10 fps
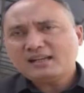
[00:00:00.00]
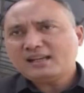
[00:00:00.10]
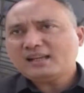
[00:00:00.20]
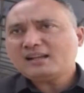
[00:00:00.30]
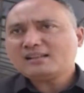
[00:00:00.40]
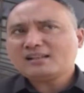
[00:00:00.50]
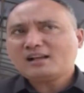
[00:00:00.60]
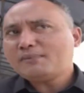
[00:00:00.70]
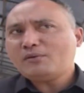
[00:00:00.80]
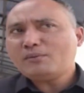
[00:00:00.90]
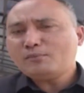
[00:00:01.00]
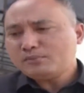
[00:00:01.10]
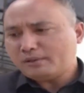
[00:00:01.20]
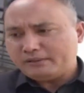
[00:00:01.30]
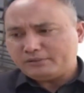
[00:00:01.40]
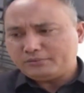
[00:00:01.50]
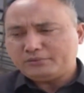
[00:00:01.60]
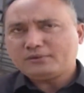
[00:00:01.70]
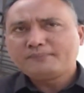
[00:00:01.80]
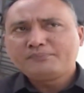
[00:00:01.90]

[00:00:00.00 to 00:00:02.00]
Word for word: Karena ini kan kelengkapan dewan belum terbentuk.